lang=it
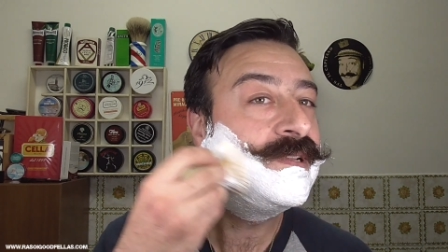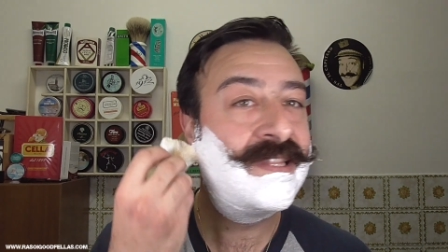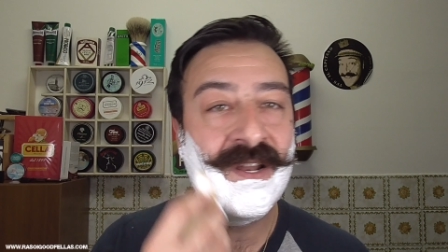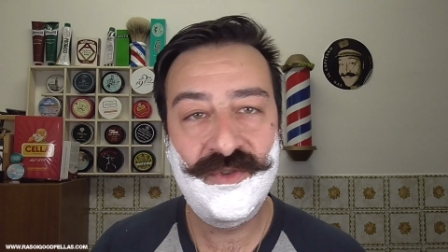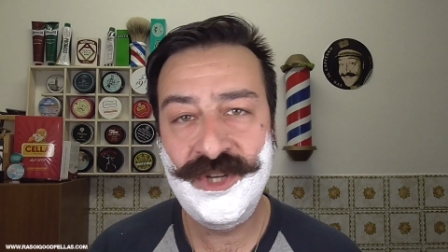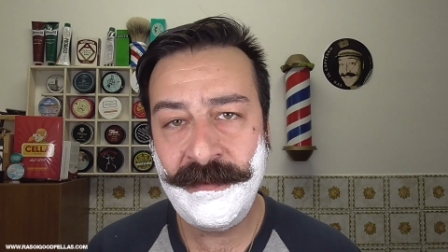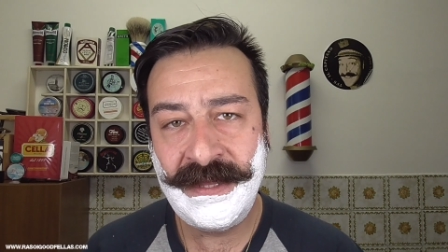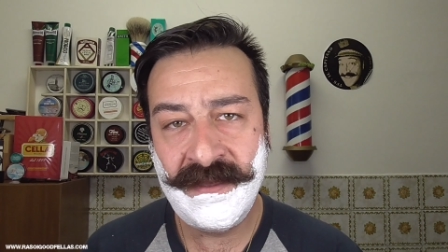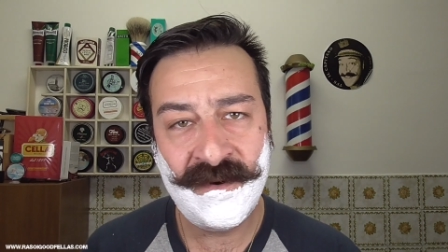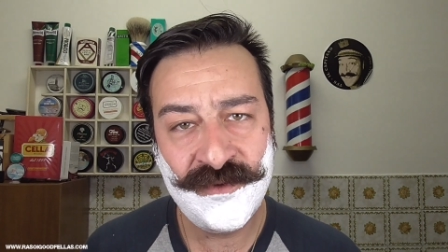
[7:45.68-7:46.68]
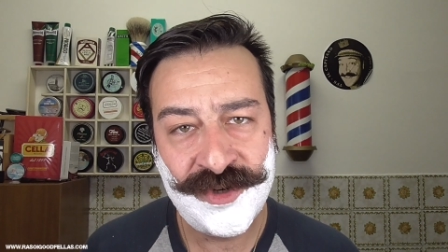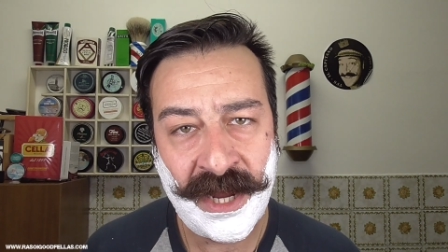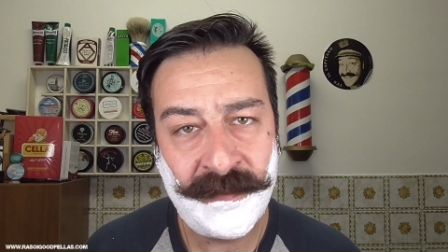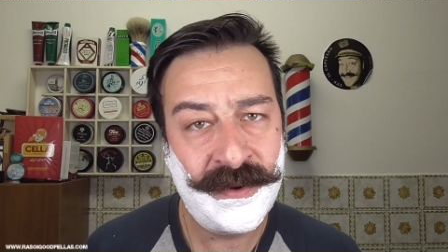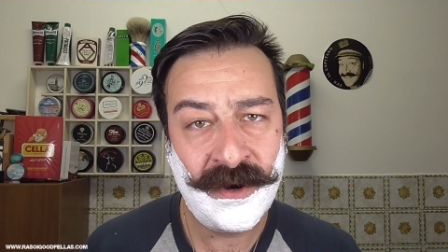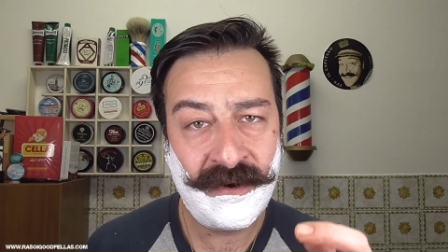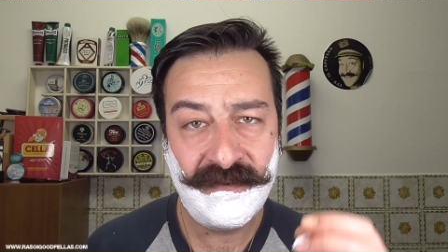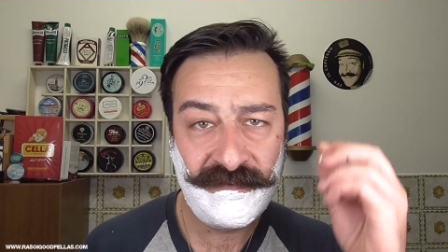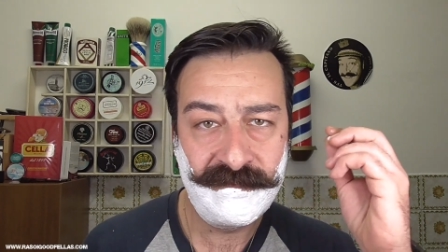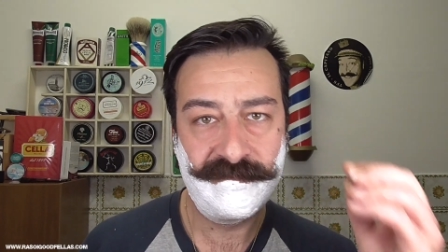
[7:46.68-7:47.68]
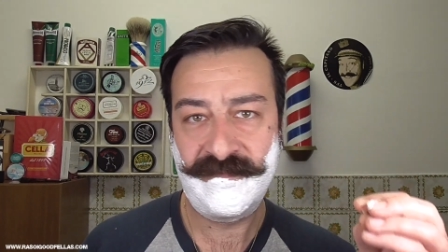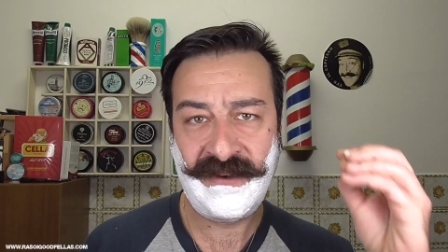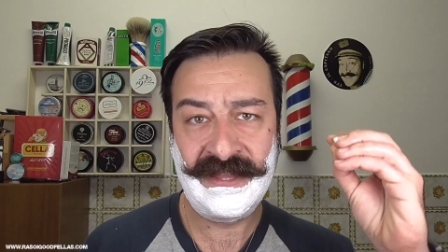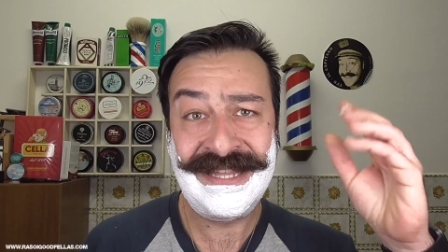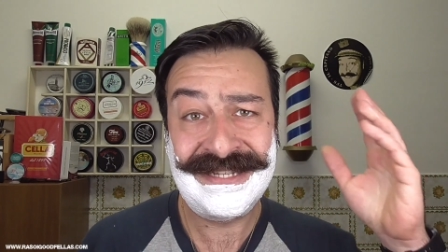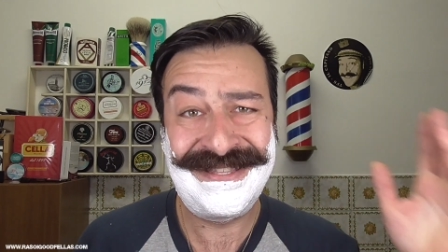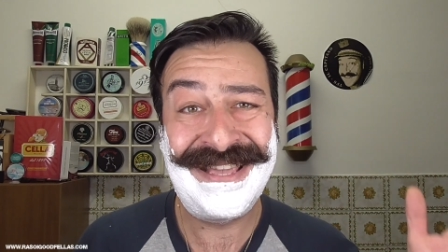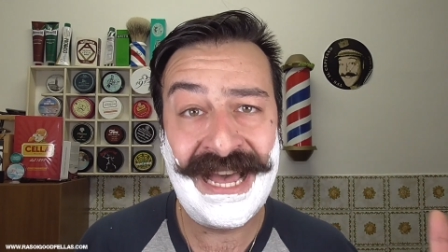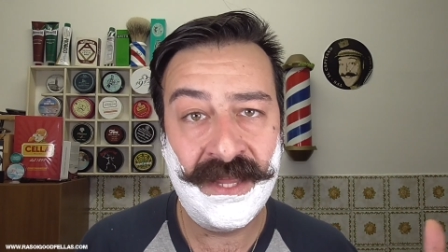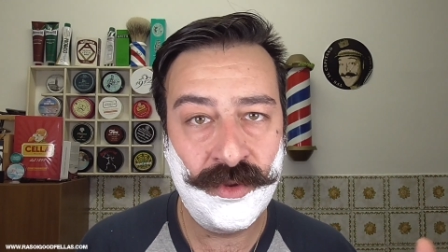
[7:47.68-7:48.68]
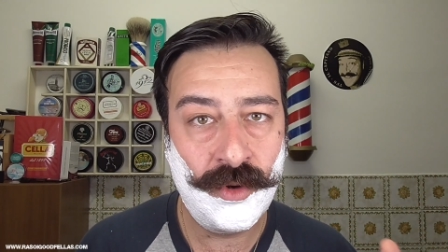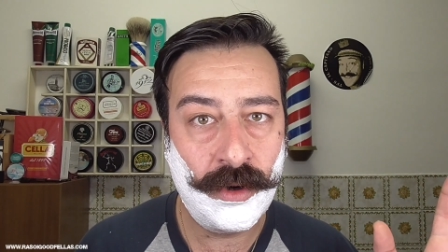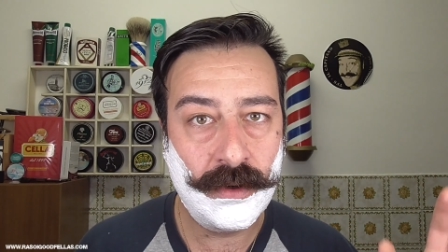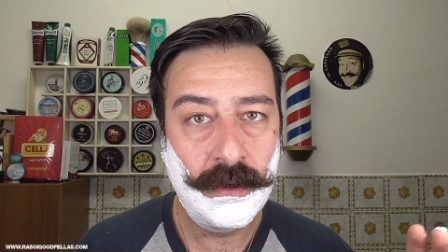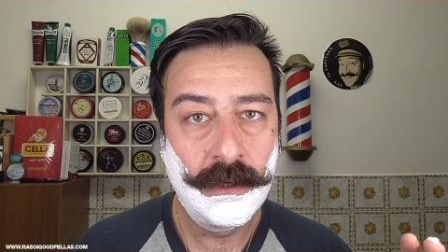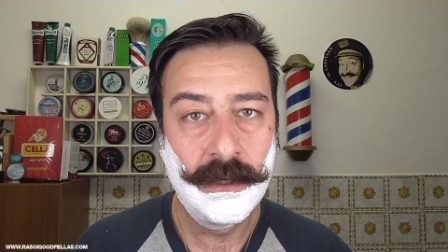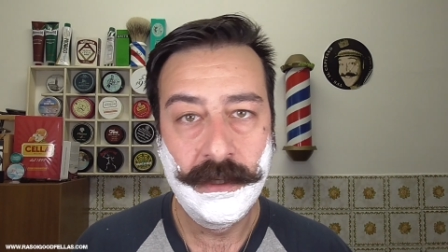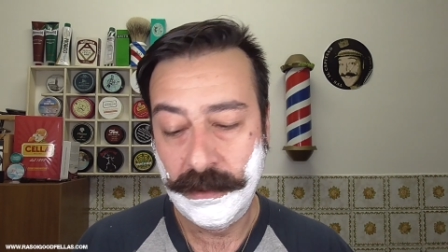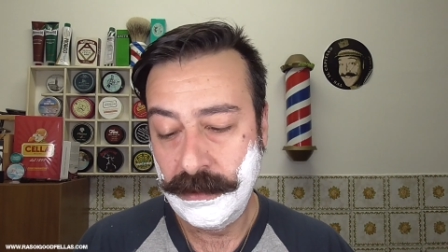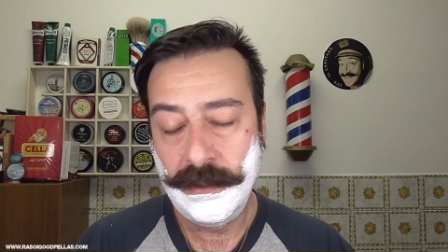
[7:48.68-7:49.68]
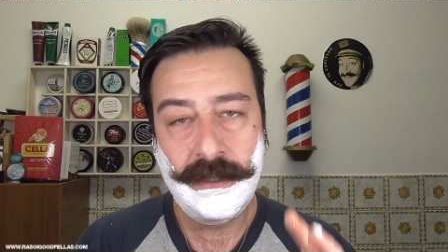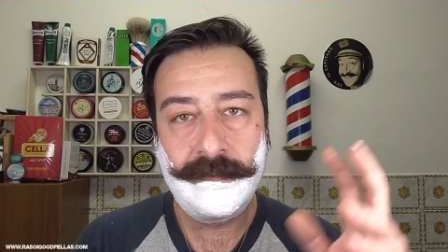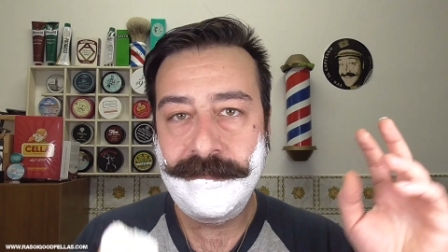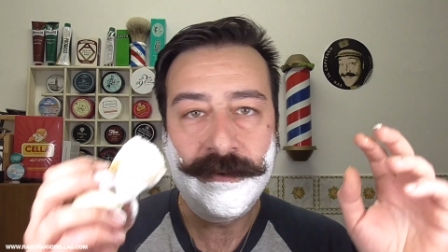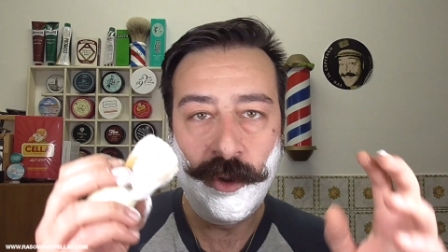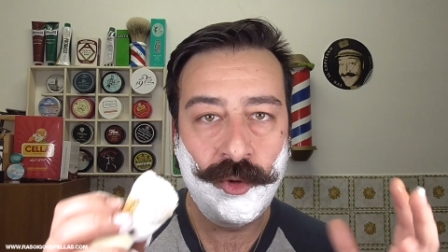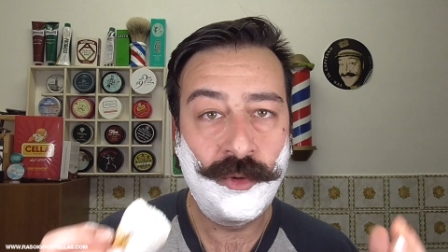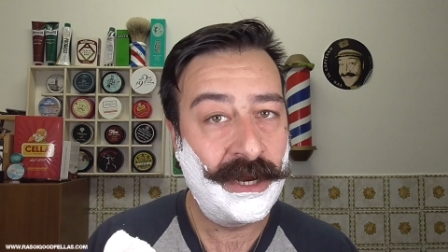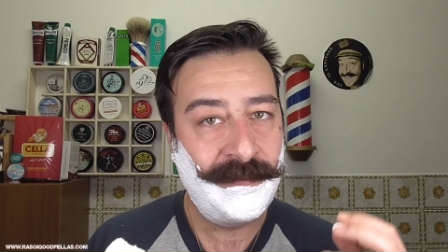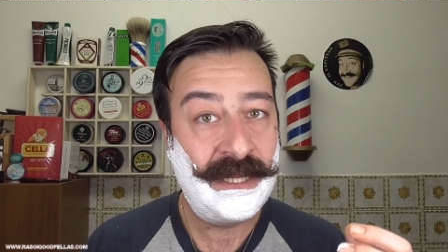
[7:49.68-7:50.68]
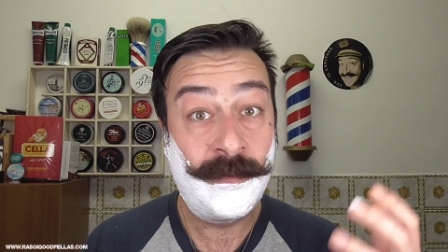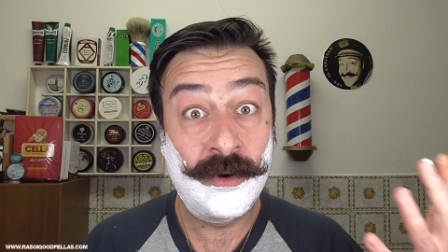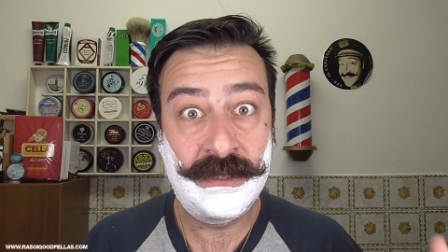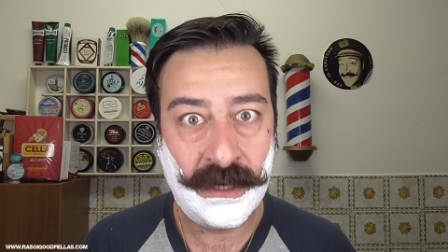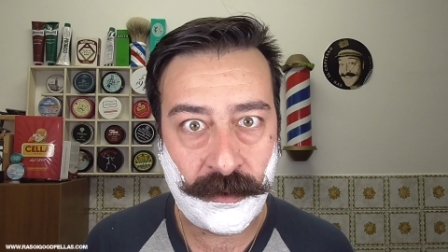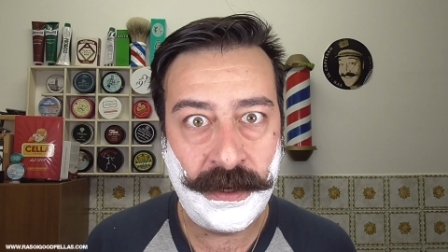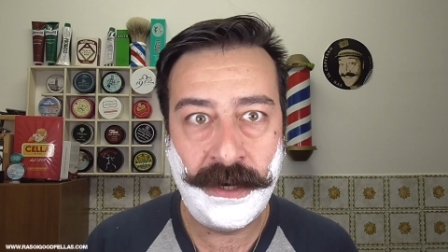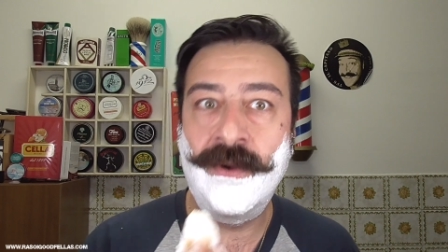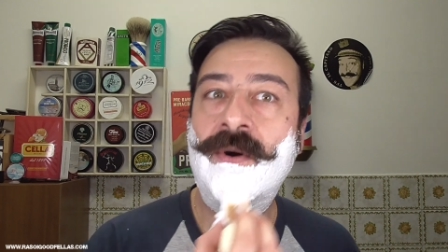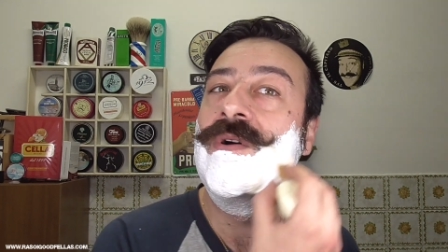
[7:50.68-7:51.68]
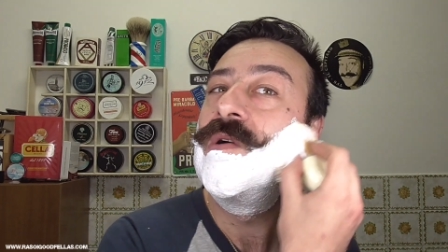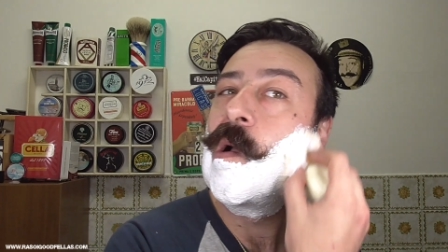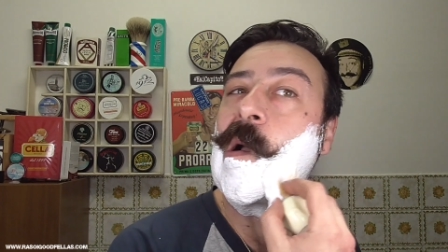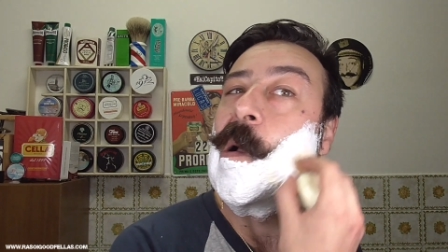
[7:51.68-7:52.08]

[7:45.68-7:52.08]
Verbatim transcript: il tè logicamente non c'è però fantasticando l'odore mi riporta a quello